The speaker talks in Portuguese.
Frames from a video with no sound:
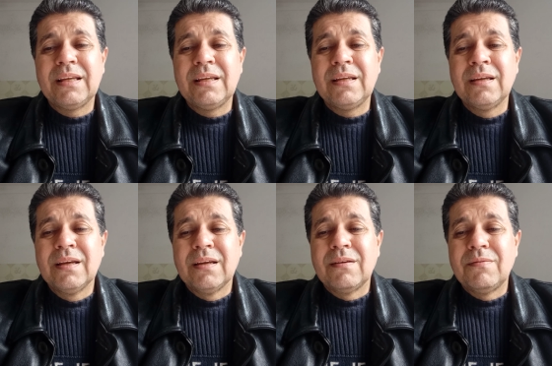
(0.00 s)
aí,
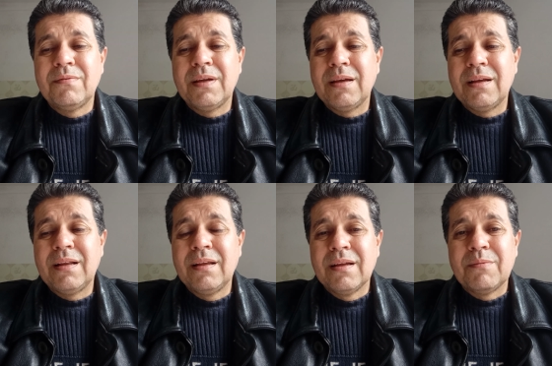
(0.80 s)

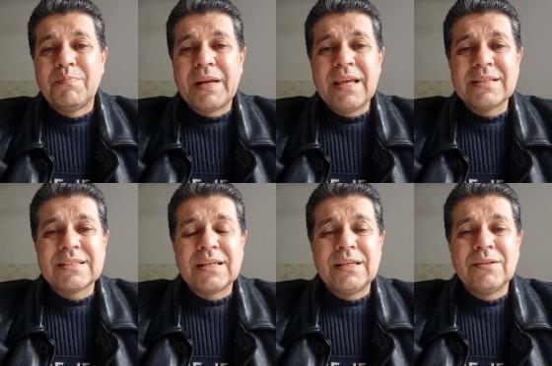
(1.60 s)
é,
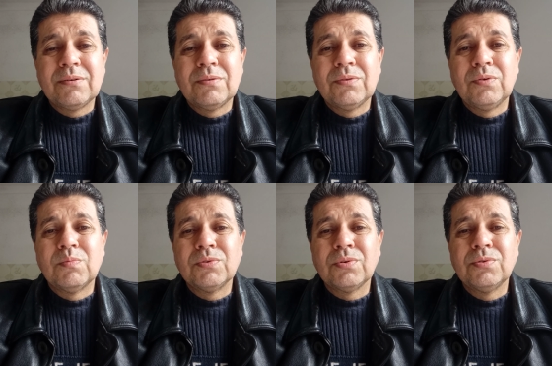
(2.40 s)
presa aí no, no
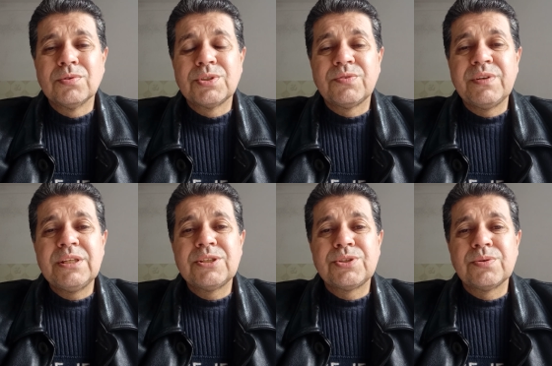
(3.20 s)
mundo dos
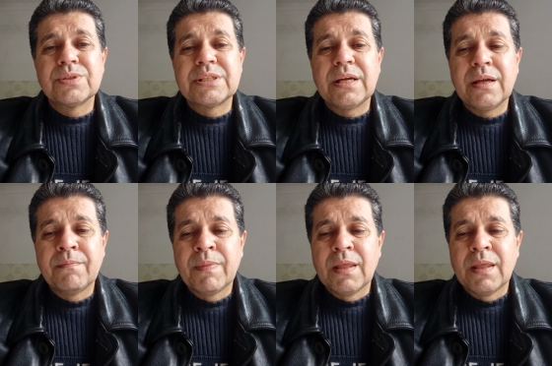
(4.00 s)
vícios, né?